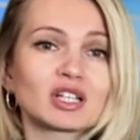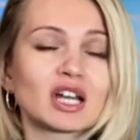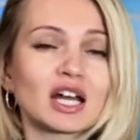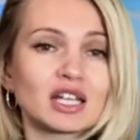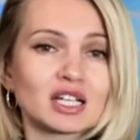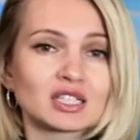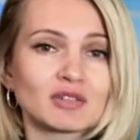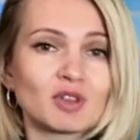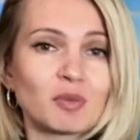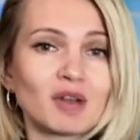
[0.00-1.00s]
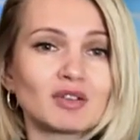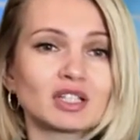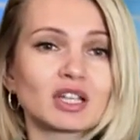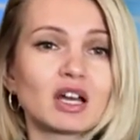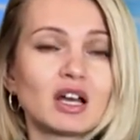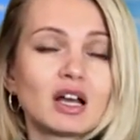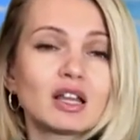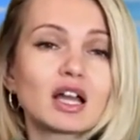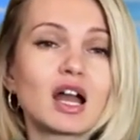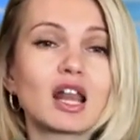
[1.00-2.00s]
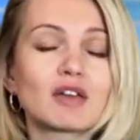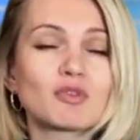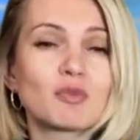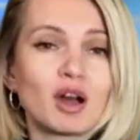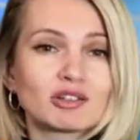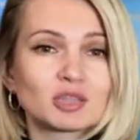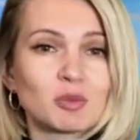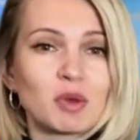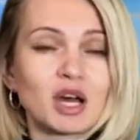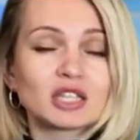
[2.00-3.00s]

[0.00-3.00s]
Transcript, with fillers: коррекция в направлении локального максимума